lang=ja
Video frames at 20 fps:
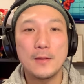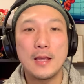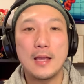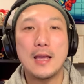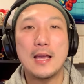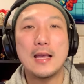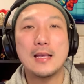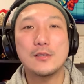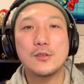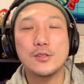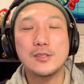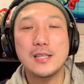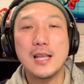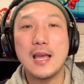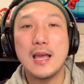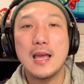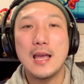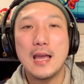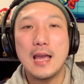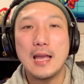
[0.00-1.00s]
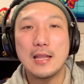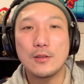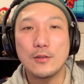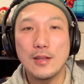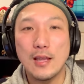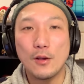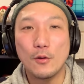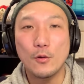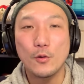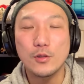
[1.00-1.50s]
えー、そして、えっと
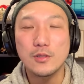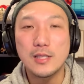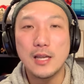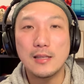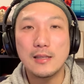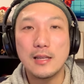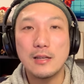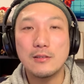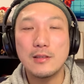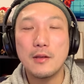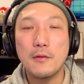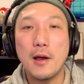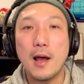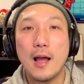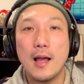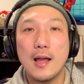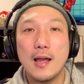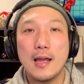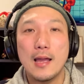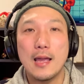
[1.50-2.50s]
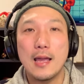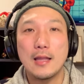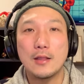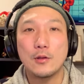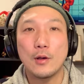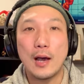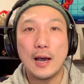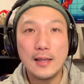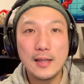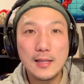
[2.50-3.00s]
ね、このチャンネルでは、えっ
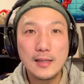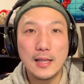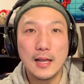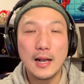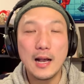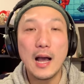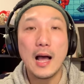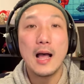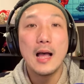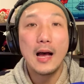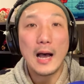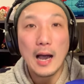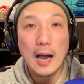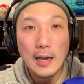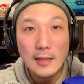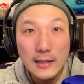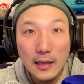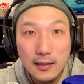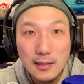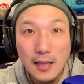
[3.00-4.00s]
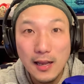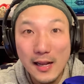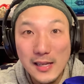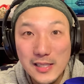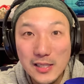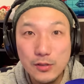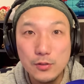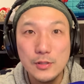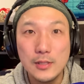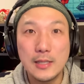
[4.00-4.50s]
と、あなたがあなたら
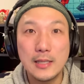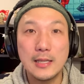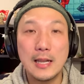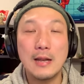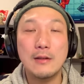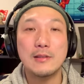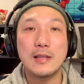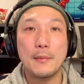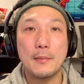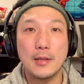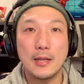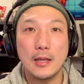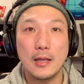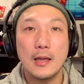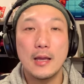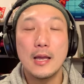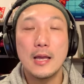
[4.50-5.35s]
しく生きれるために、